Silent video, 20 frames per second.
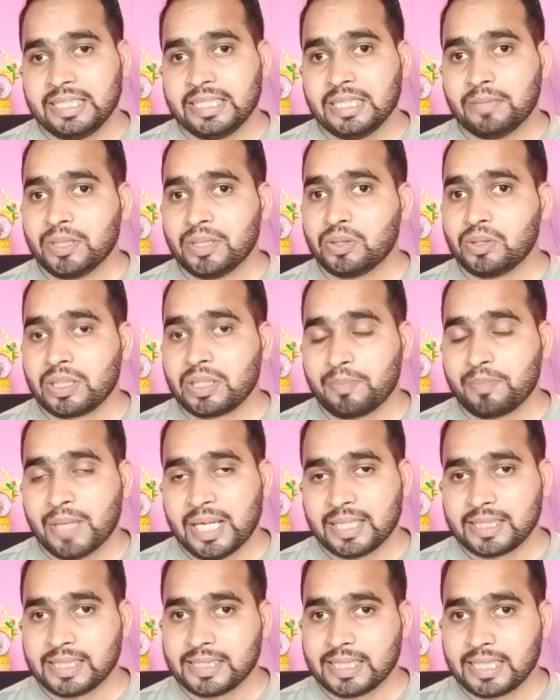जिनमें जो कि
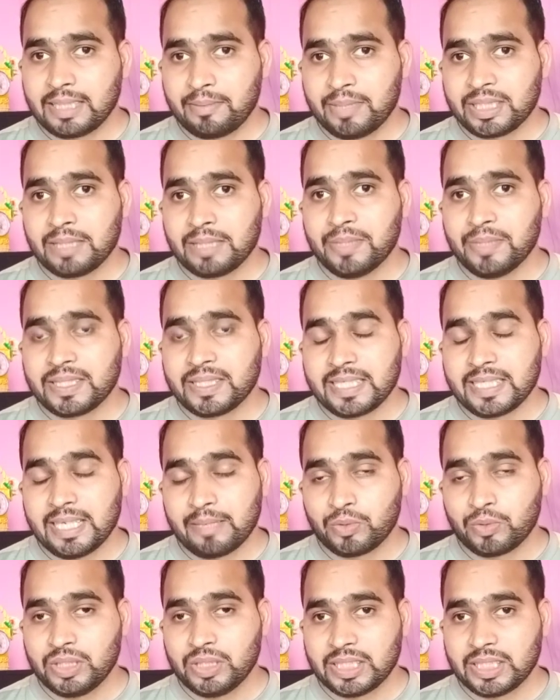पाँच हज़ार एम की बैटरी
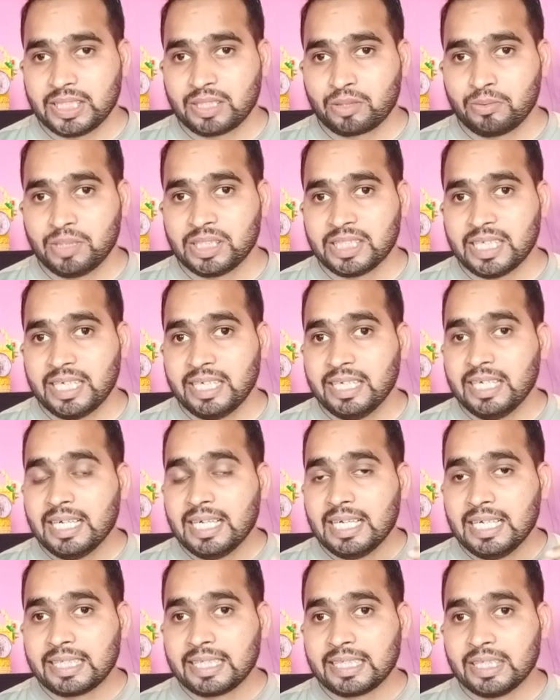आपको देखने को मिलता है है
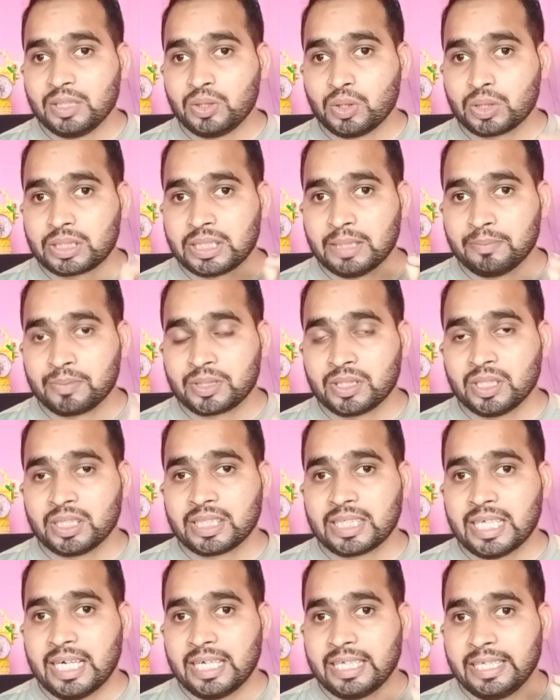लेकिन जो सैमसंग
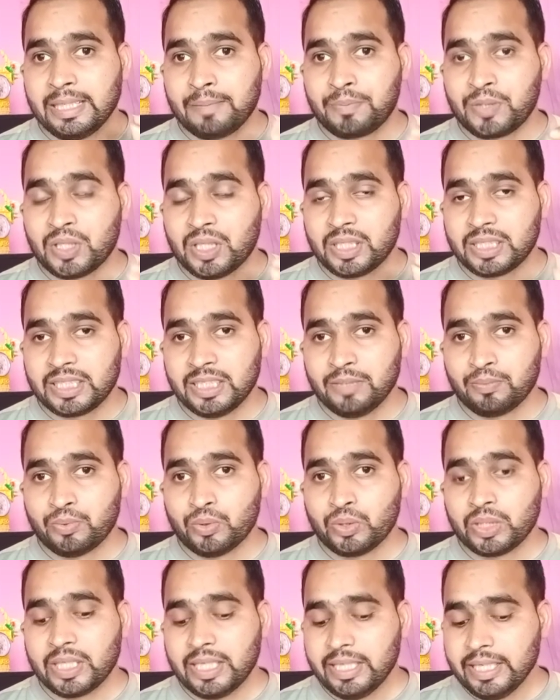का एफ थर्टीन
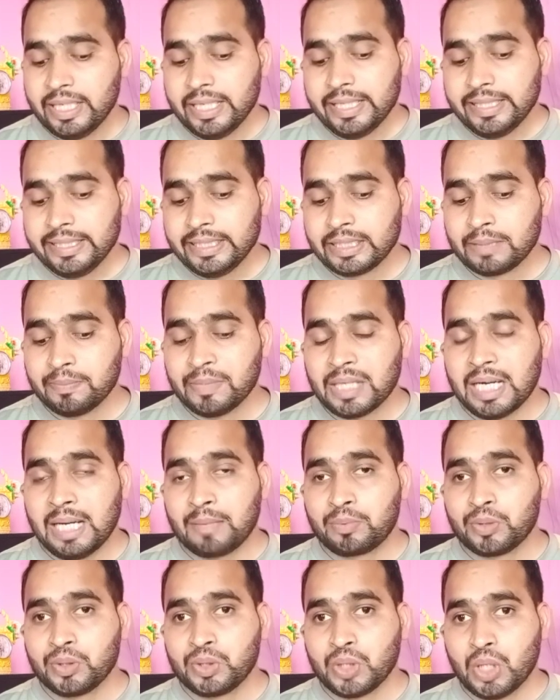फ़ोन है इसमें
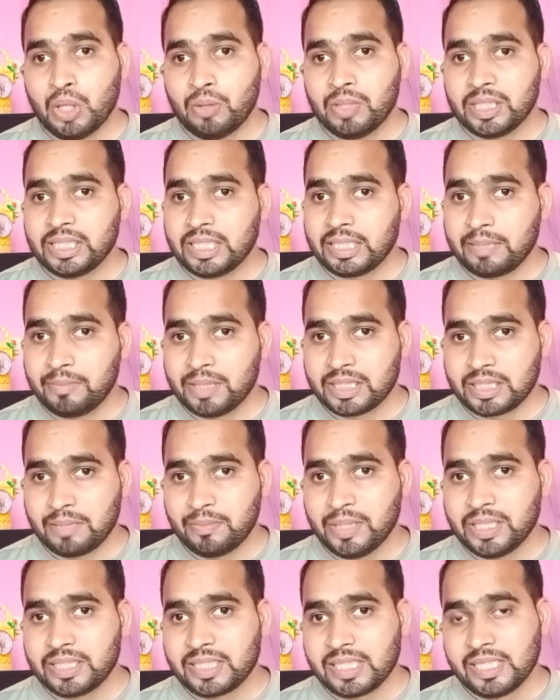आपको छः हज़ार एम की
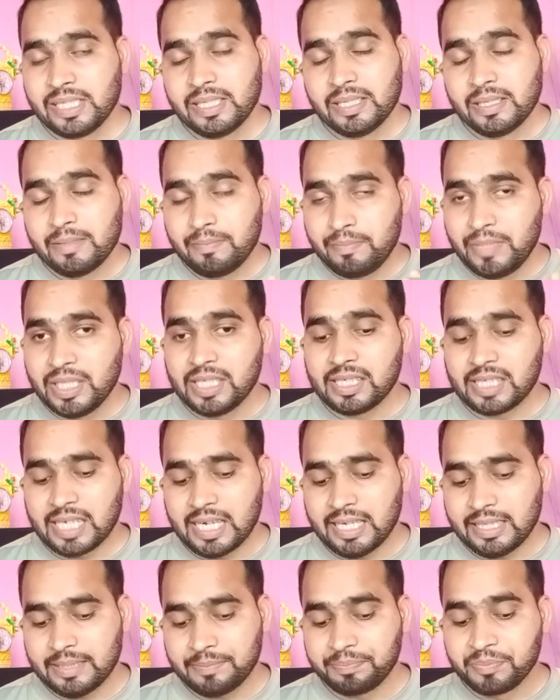बैटरी मिल रहा
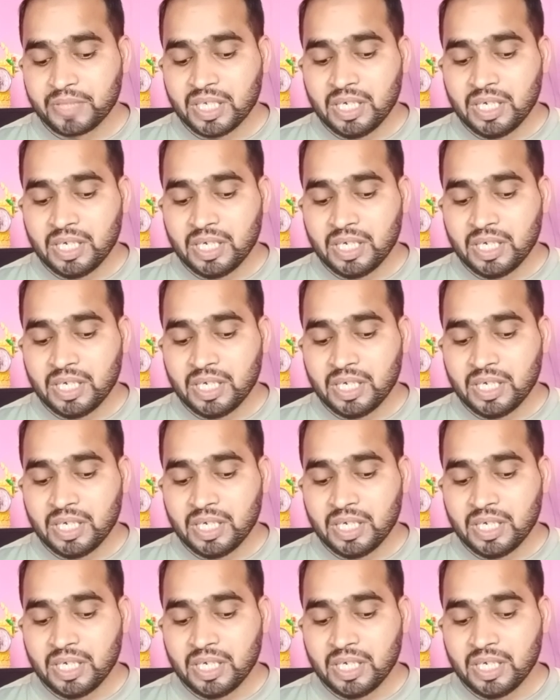है